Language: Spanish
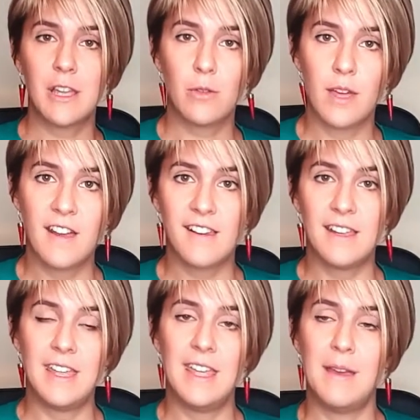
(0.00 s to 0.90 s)
ayudar
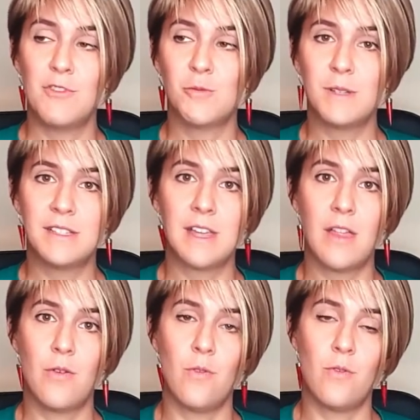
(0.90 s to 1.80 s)
y hemos
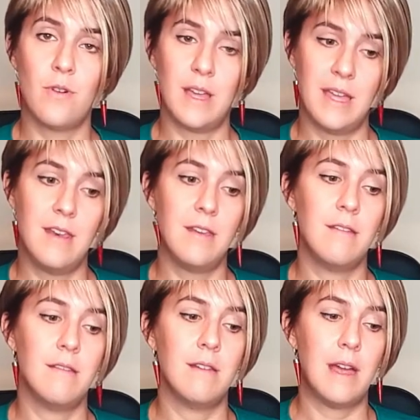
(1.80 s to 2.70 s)
pensado en
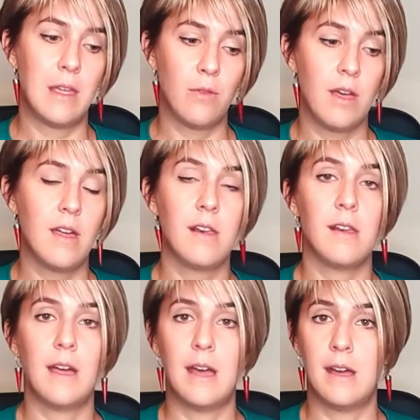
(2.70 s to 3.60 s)
ayudar
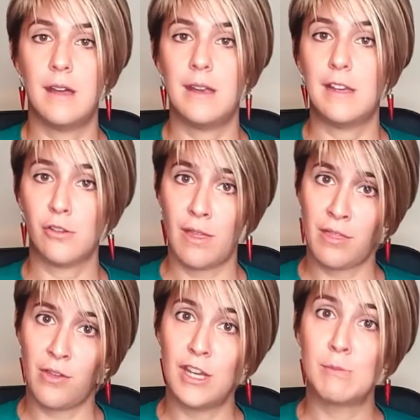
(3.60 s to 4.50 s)
a la
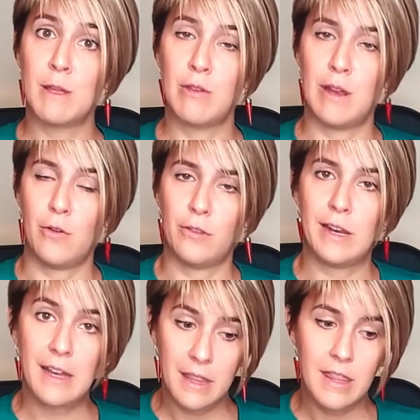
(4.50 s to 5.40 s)
Asociación Española contra el
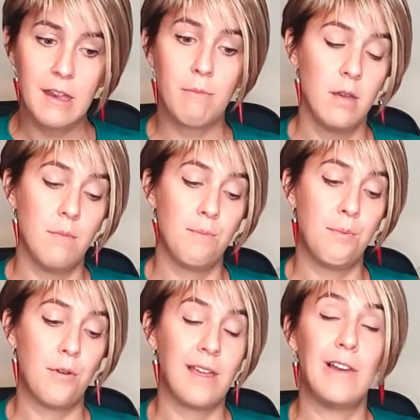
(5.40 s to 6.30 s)
Cáncer
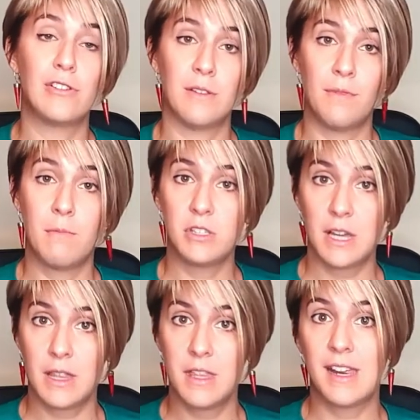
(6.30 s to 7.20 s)
porque los enfermos de
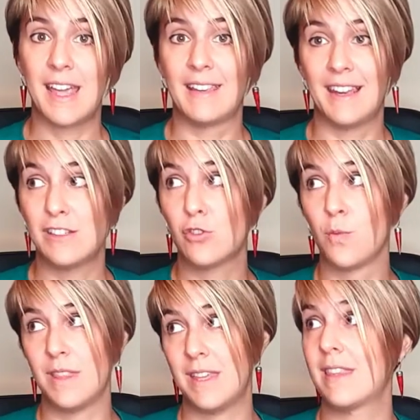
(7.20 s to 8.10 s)
cáncer que ya tienen
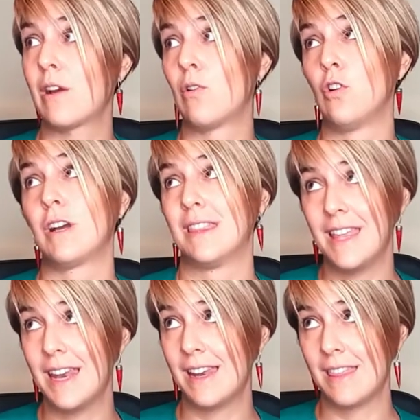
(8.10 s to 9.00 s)
suficiente con lo que
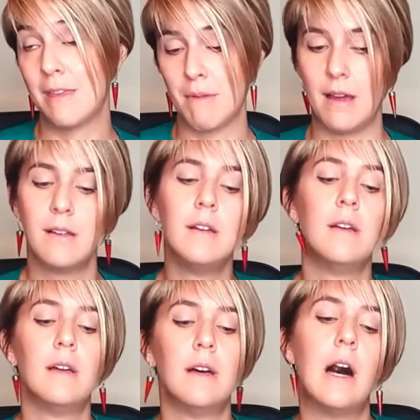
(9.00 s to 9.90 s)
tienen encima,
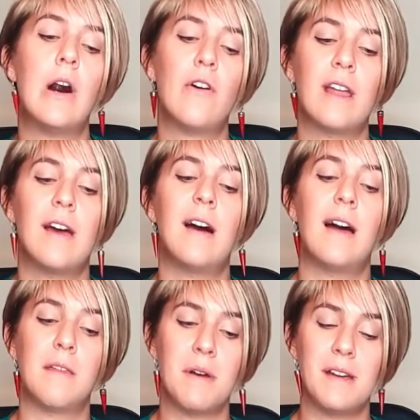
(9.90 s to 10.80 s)
ahora
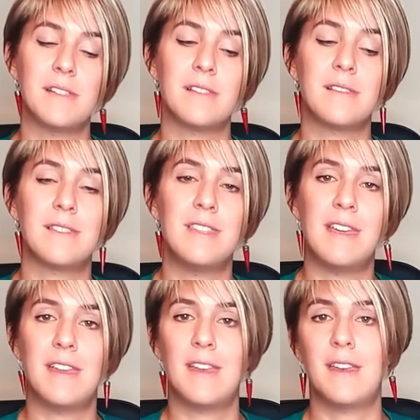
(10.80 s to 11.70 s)
además
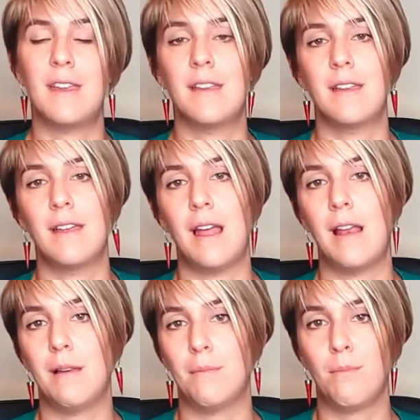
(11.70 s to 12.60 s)
tienen
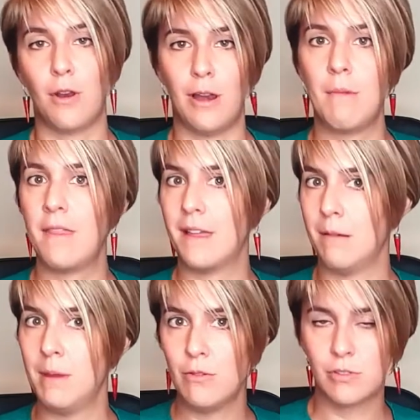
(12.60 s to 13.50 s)
el problema del
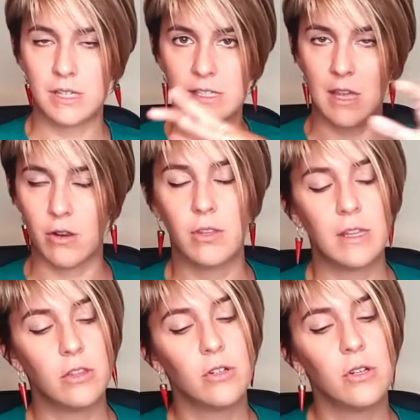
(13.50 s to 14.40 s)
virus que está
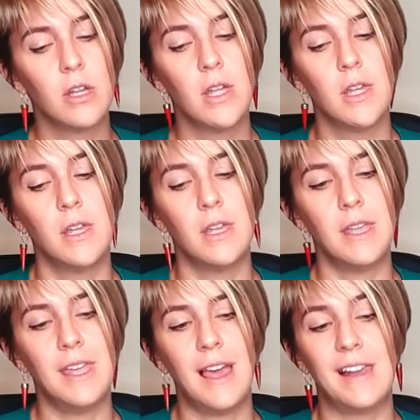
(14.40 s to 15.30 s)
rondando
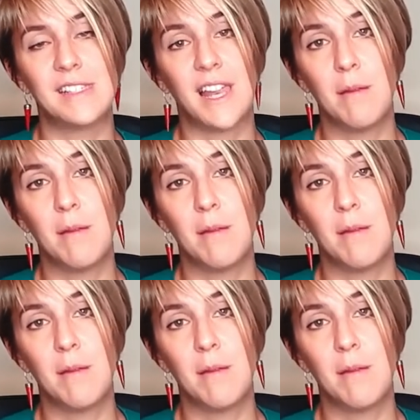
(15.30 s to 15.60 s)
y al estar